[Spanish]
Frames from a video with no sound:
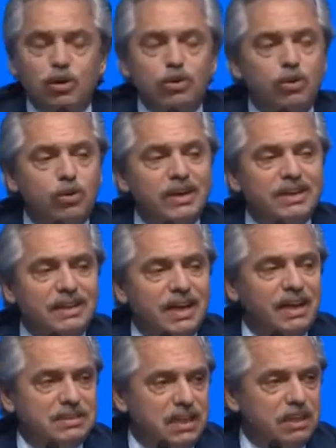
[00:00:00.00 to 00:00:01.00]
no está
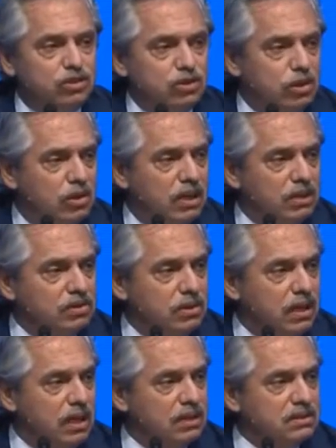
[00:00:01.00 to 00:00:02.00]
ya solo en las
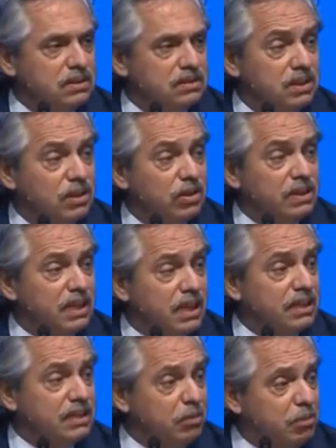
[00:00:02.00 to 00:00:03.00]
ciudades, sino
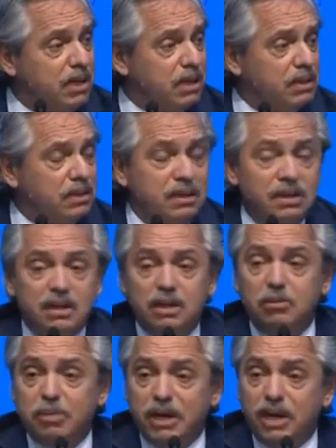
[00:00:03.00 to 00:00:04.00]
está también
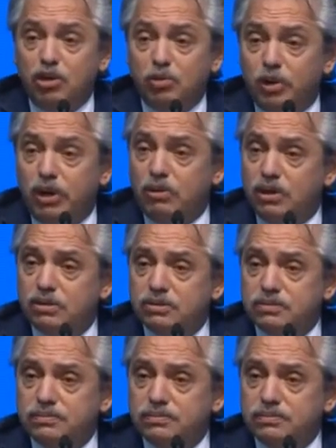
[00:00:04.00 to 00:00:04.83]
en pequeños pueblos.